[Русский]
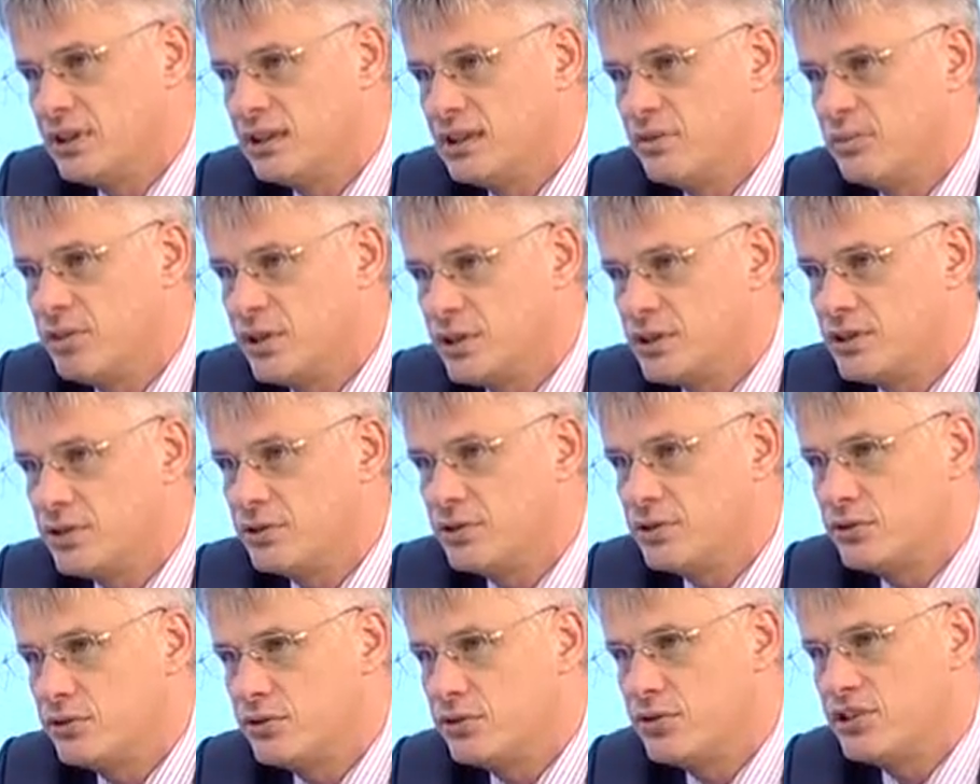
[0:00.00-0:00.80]
Это а... прежде
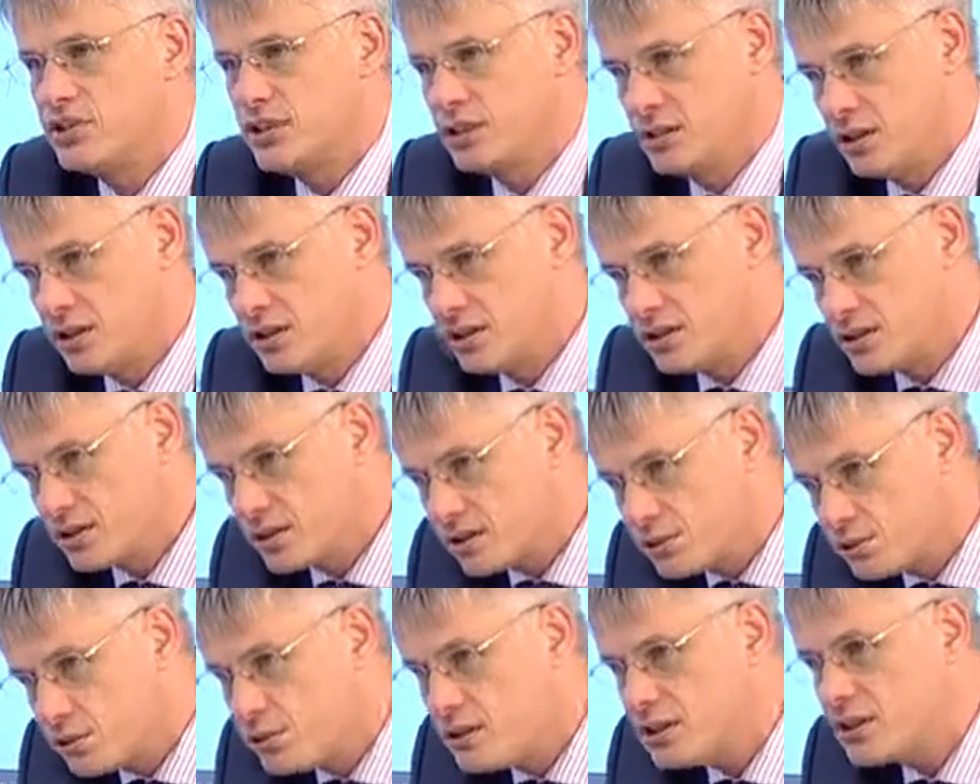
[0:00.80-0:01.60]
всего
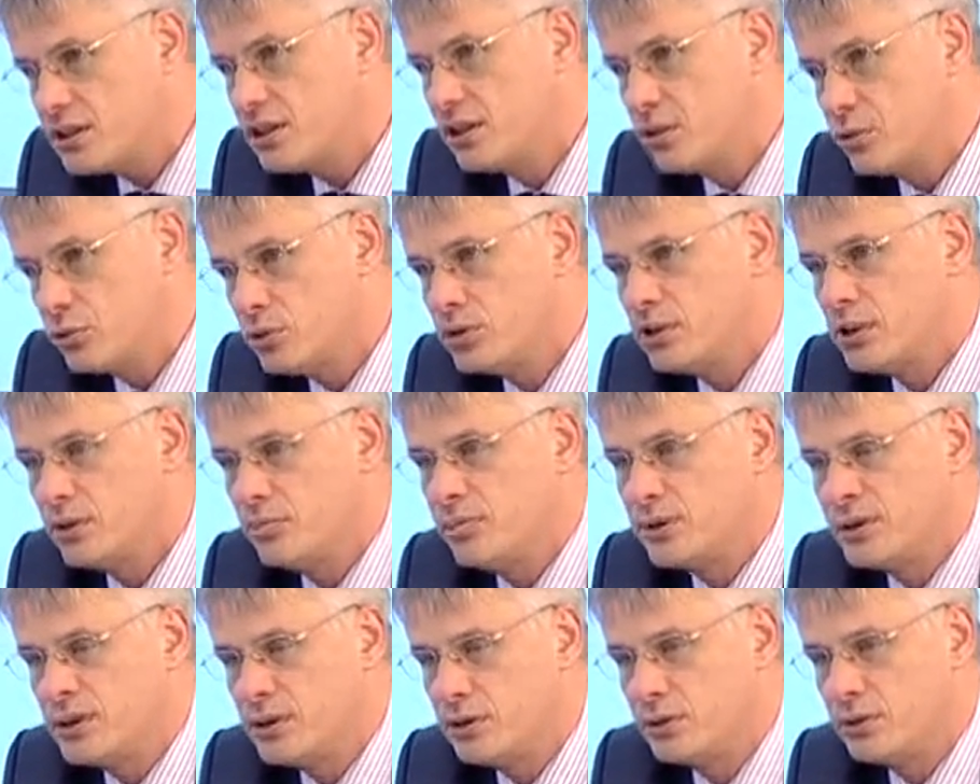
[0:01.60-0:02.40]
сердечно-сосудистая
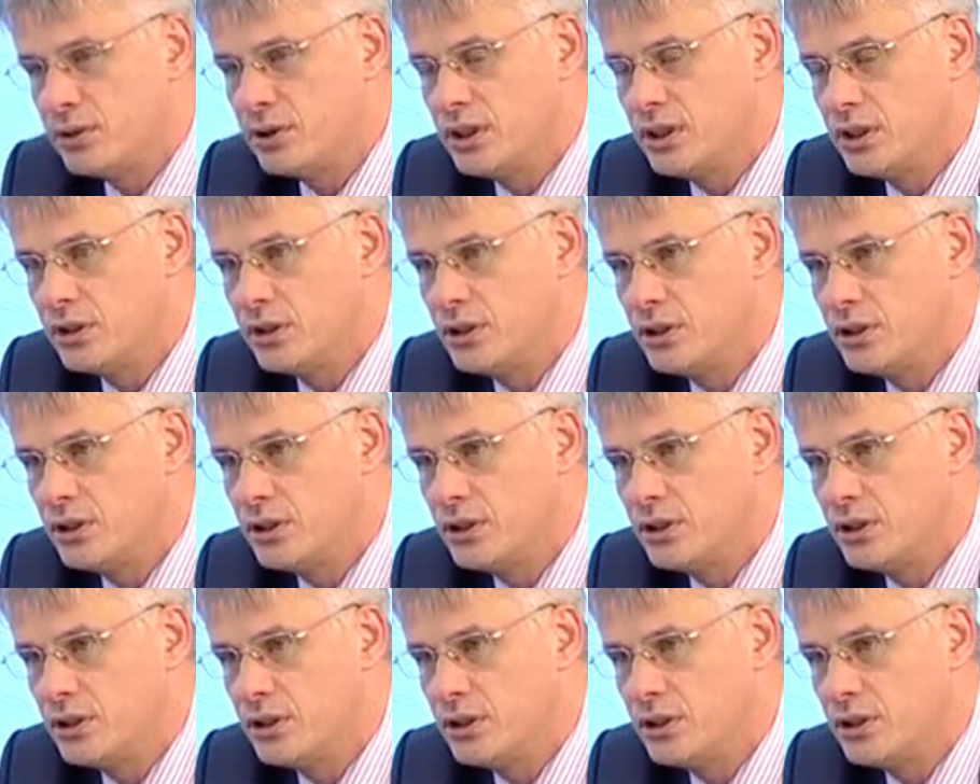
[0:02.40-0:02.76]
онкопатология.